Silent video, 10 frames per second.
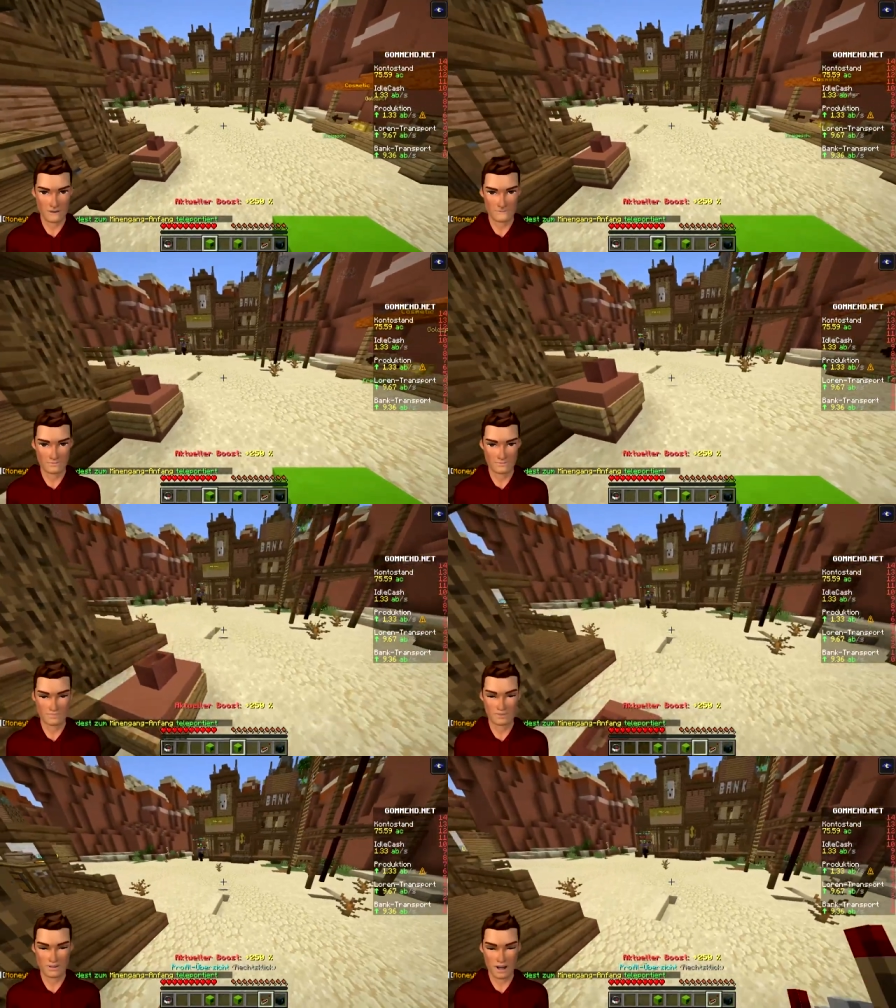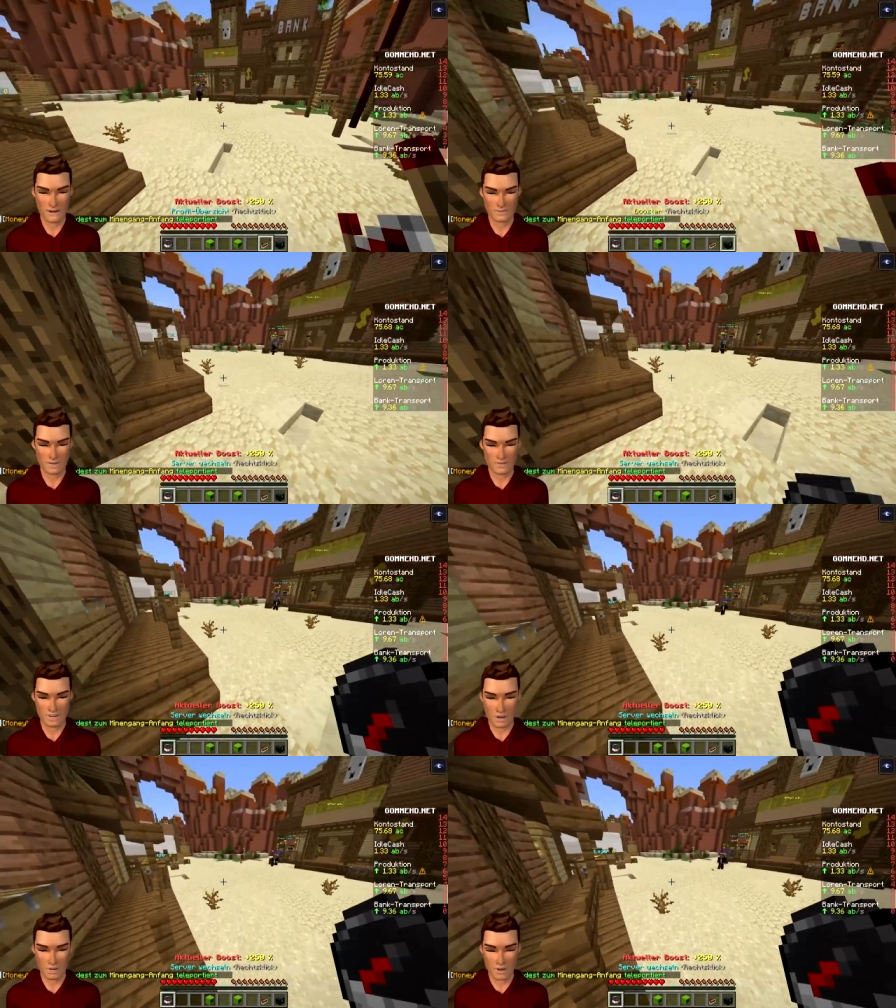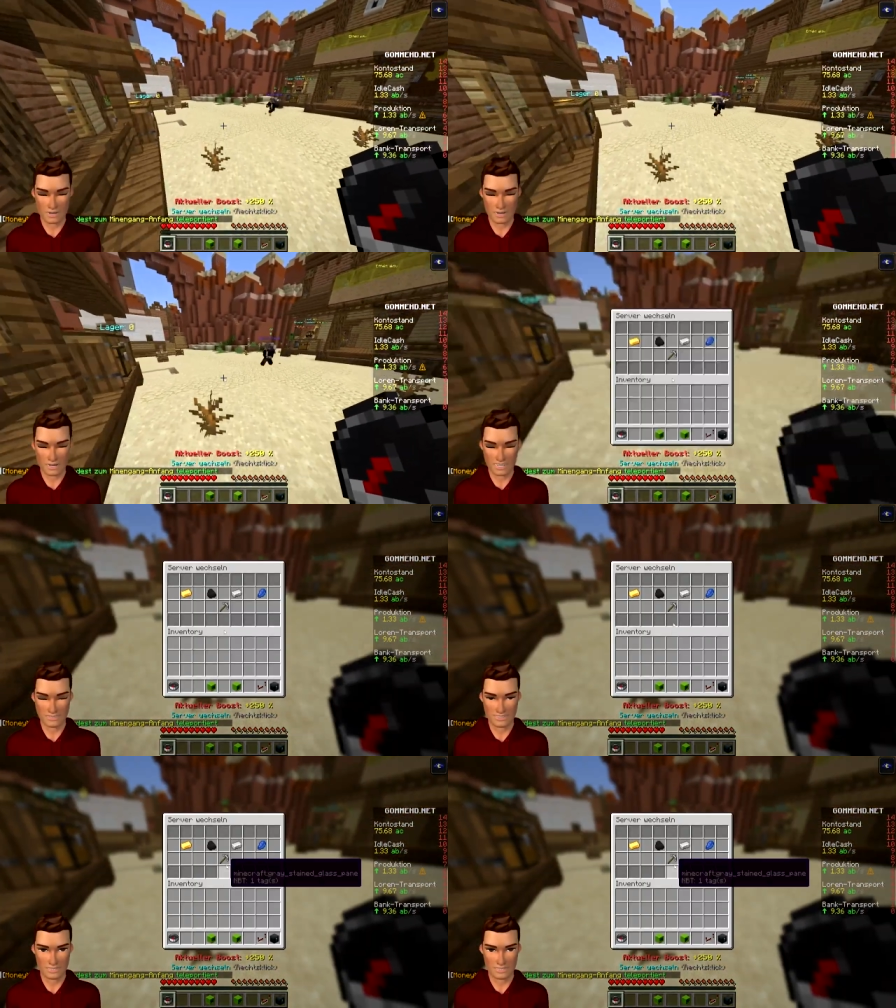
aber ich glaube, in die Mine runter macht es erstmal